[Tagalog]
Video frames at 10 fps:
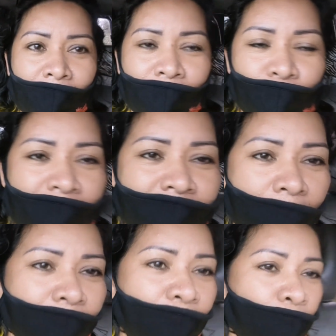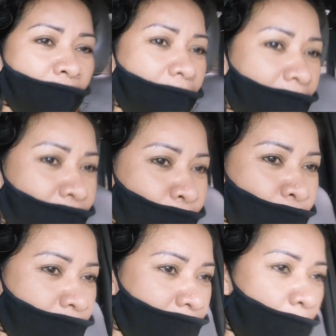yung nga sabi ko ngayon
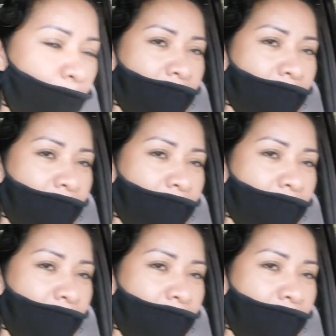tawag